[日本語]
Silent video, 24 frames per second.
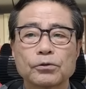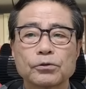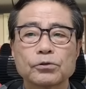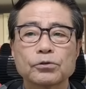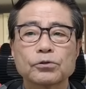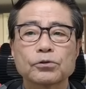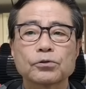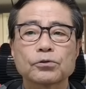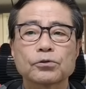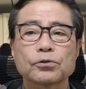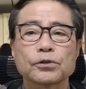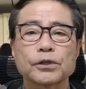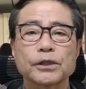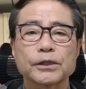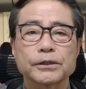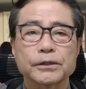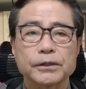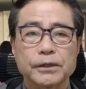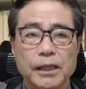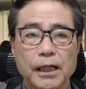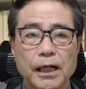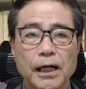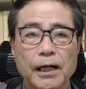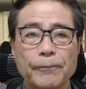いうことで
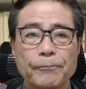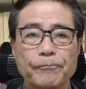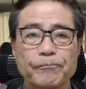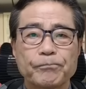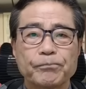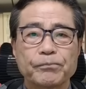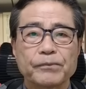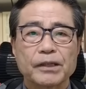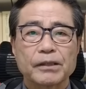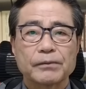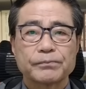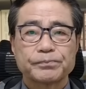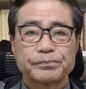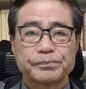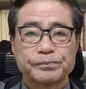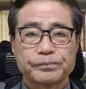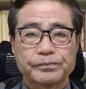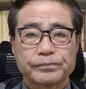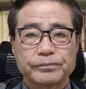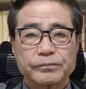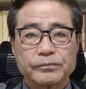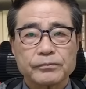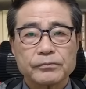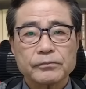すが、
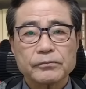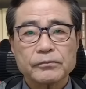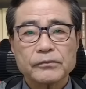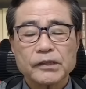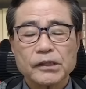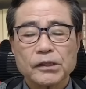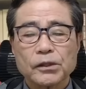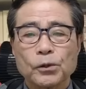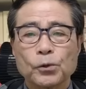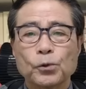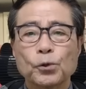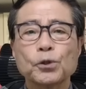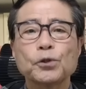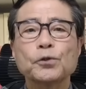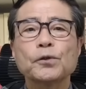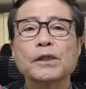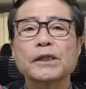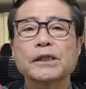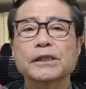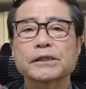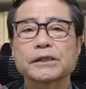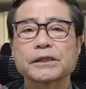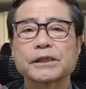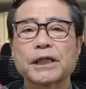これ
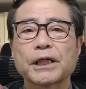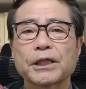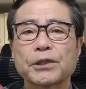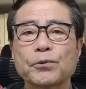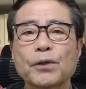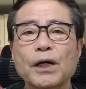はですね、